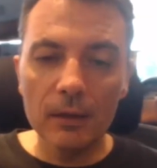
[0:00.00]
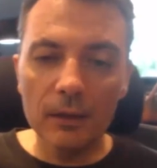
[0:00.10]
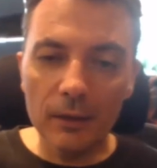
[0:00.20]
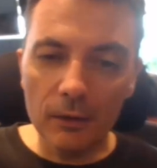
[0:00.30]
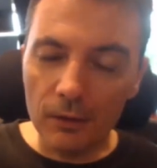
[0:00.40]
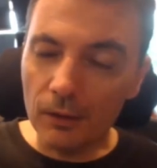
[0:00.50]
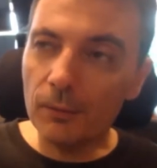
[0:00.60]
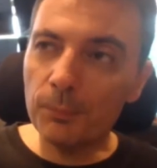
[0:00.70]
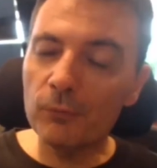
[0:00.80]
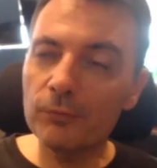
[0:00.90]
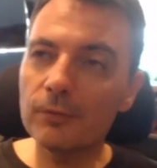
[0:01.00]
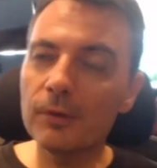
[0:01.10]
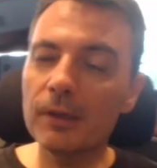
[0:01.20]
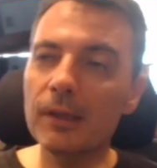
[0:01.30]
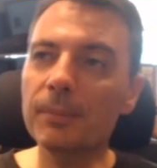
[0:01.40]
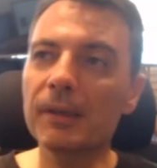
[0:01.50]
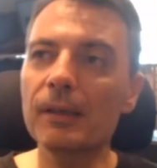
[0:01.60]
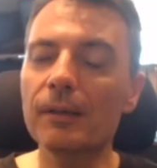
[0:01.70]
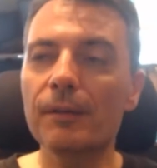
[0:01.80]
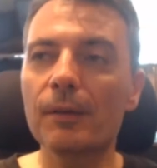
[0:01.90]
Alors, pour vous donner des prix,
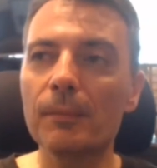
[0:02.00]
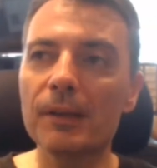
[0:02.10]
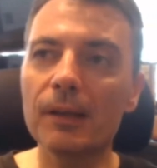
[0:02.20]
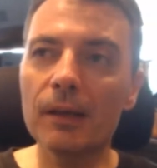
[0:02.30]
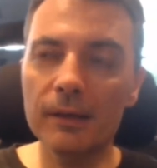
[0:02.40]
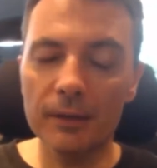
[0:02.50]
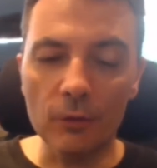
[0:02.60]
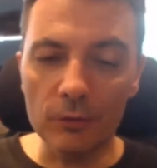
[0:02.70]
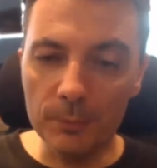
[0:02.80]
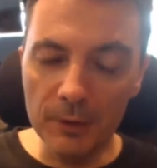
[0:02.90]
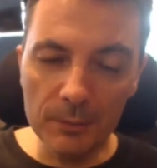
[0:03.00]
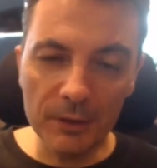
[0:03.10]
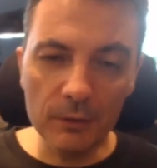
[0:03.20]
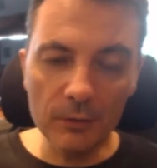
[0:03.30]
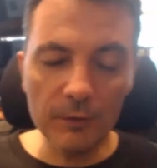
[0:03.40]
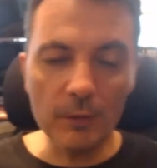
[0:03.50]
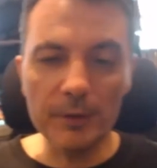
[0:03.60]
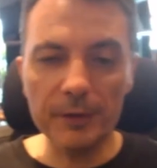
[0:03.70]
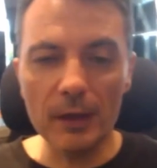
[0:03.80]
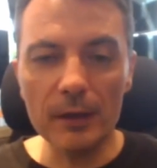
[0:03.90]
les 100 mètres carrés à 30 000 maintenant les 100
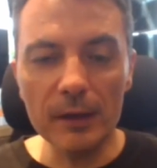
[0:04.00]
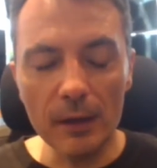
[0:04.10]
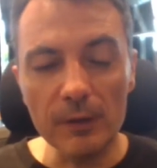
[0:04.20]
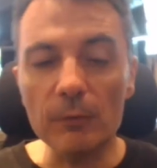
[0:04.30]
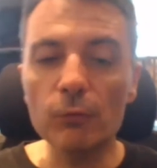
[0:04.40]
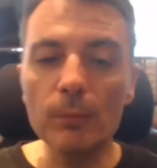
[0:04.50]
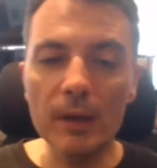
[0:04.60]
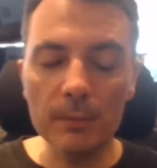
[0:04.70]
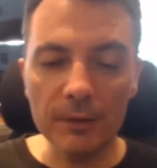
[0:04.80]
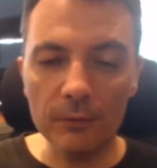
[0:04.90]
mètres carrés avec vue mer, bien